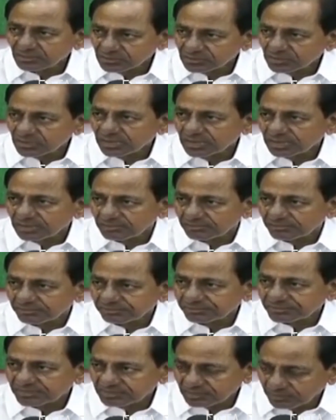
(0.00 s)
రోజులుగా
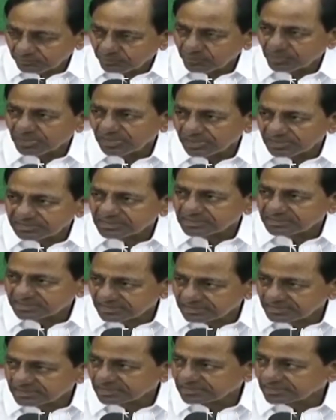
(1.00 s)
సంపూర్ణంగా
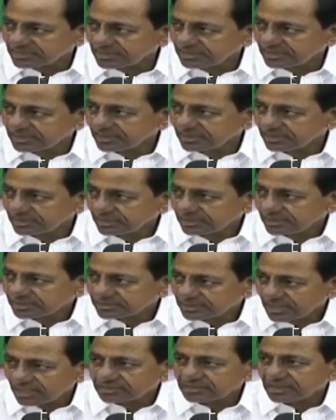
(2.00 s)
ఎక్సర్సైజ్ చేసి
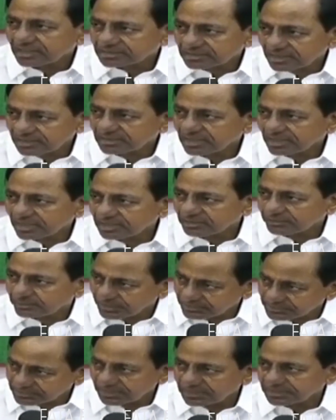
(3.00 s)
సాధ్యాసాధ్యాలన్నీ
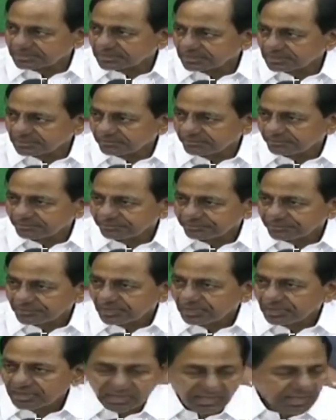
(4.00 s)
పరిశీలించి
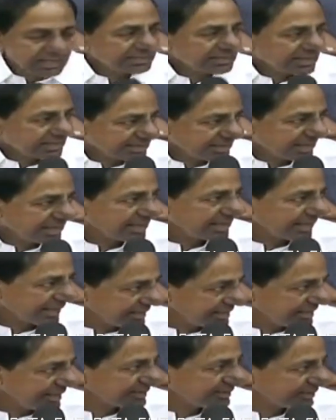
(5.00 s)
ఆర్థిక శాఖ
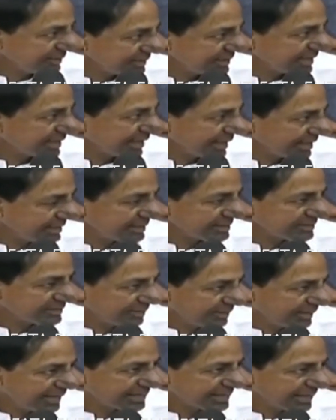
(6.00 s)
కార్యదర్శితో ఇతర కార్యదర్శితో
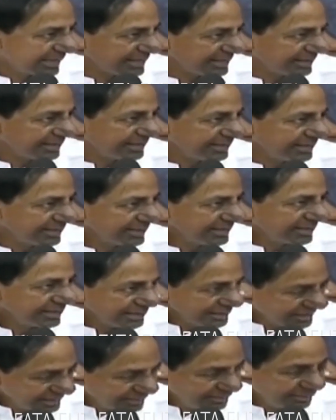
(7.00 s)
మాట్లాడి
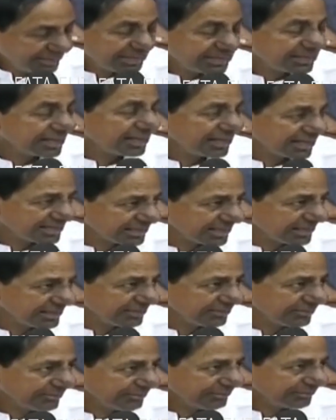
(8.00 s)
ఇది మేజర్ డెసిషన్
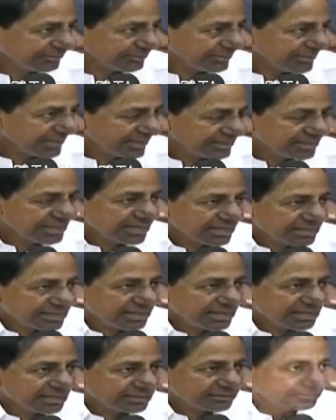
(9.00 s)
ఎందుకంటే
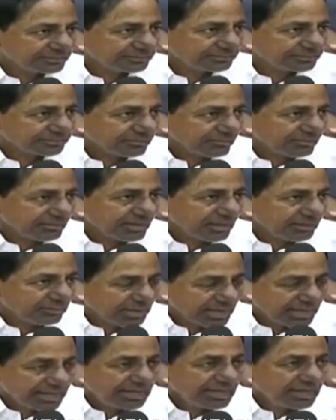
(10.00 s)

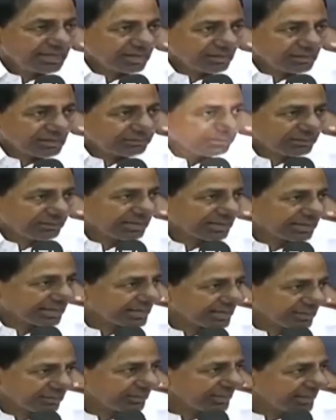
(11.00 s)
మన ఇండియాలో ఇప్పటివరకు
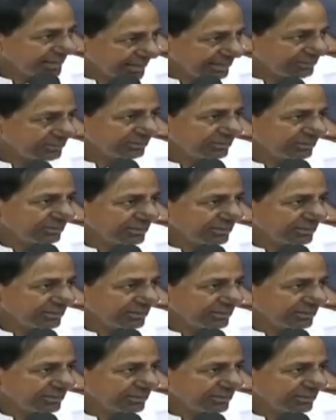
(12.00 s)
ఎక్కడ కూడా లేదు